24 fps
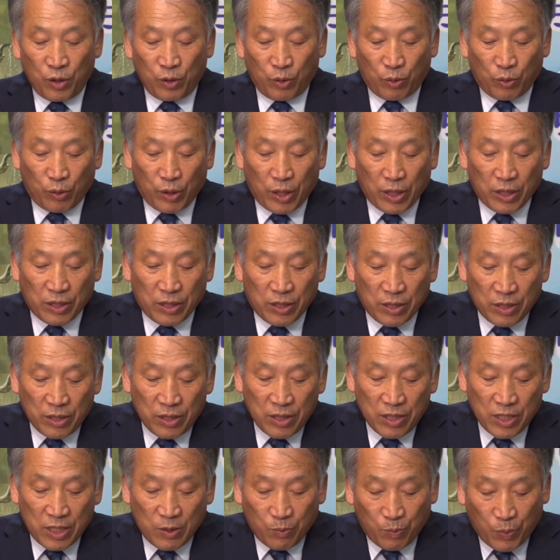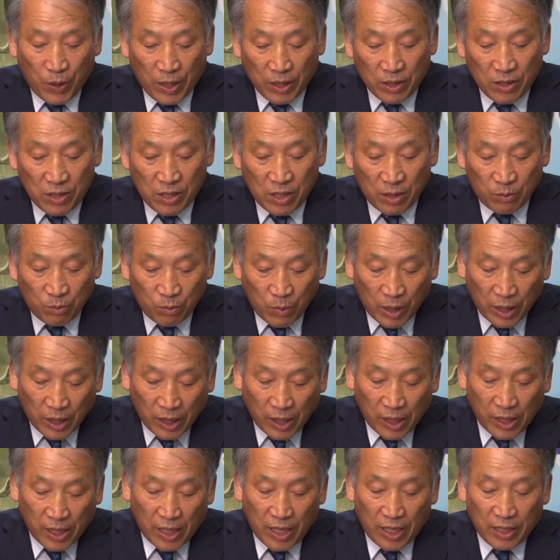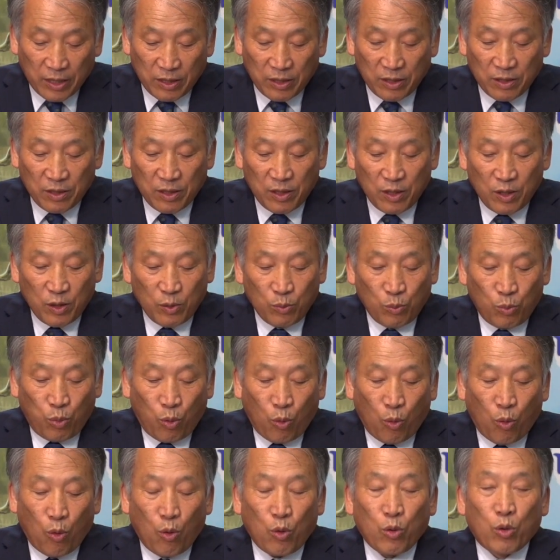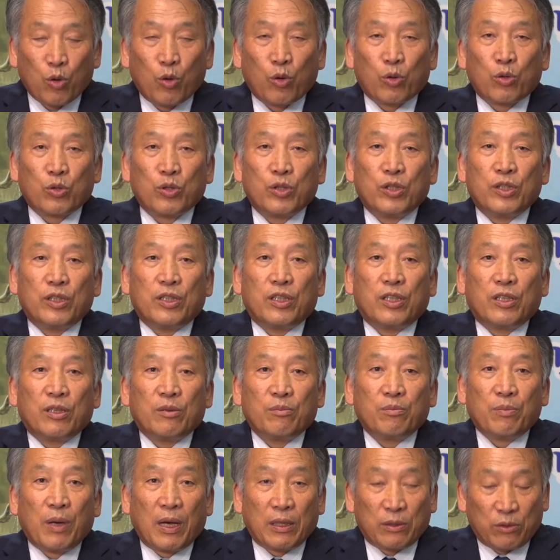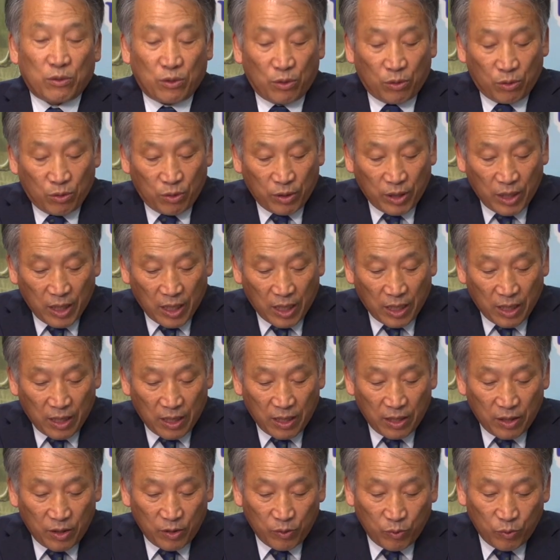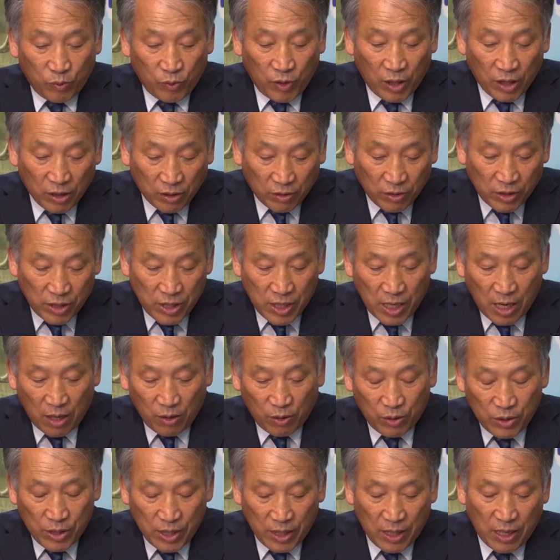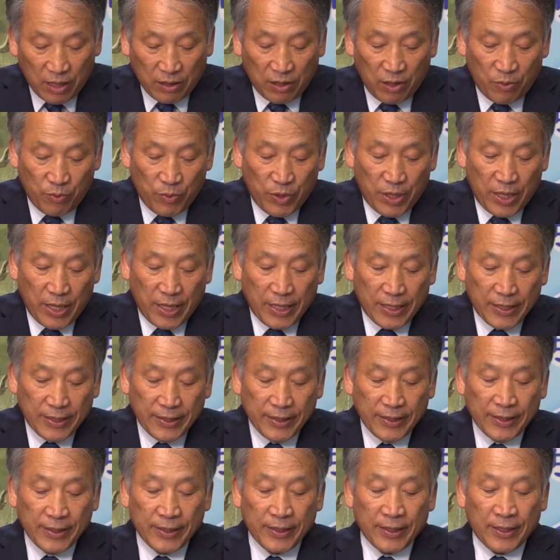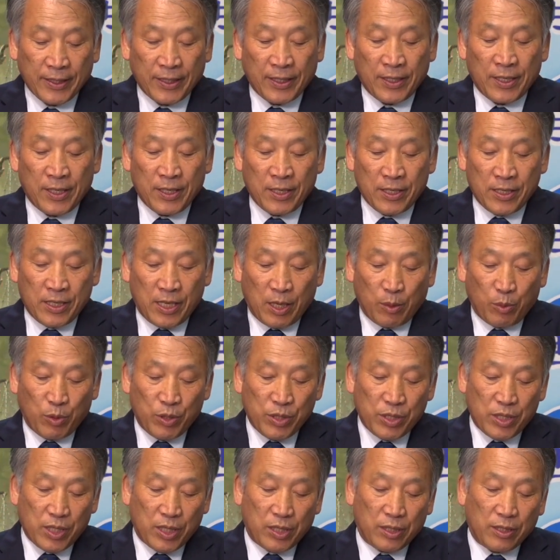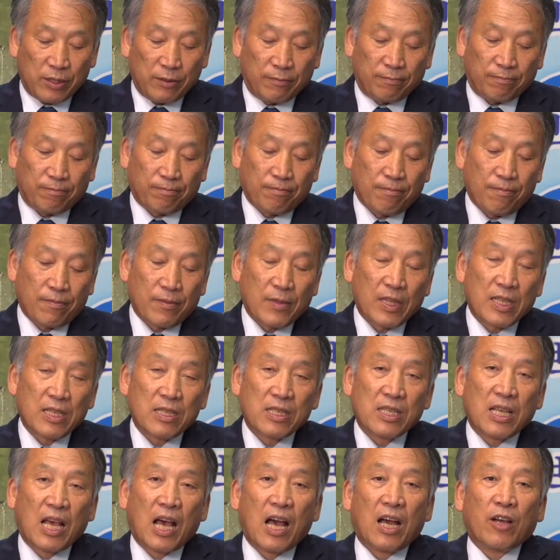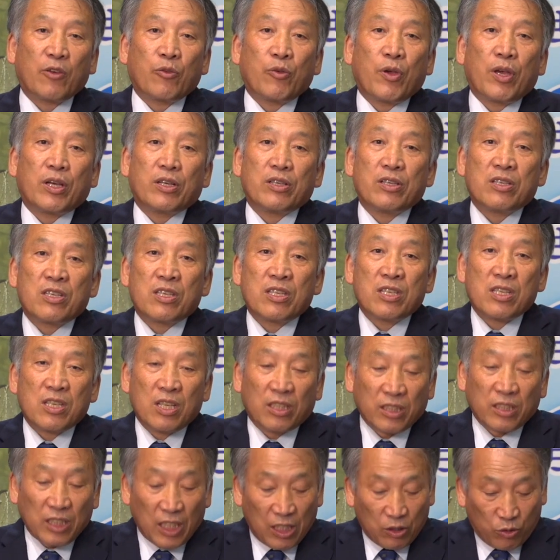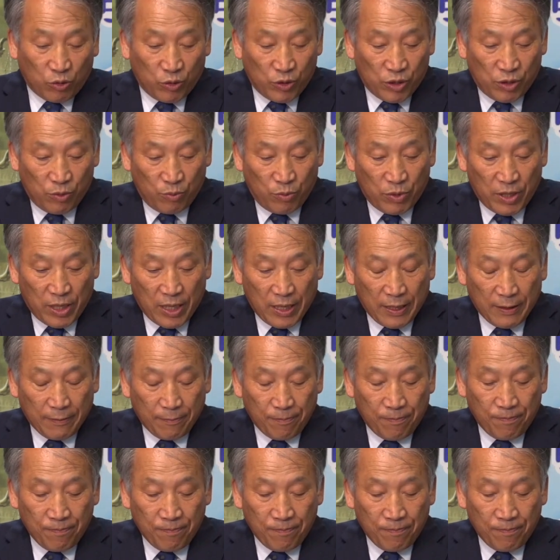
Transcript: 노예는 집행 전말에 대한 보고를 받도록 해야 될 것이라고 생각됩니다. 세 번째는 상회의 처결권입니다.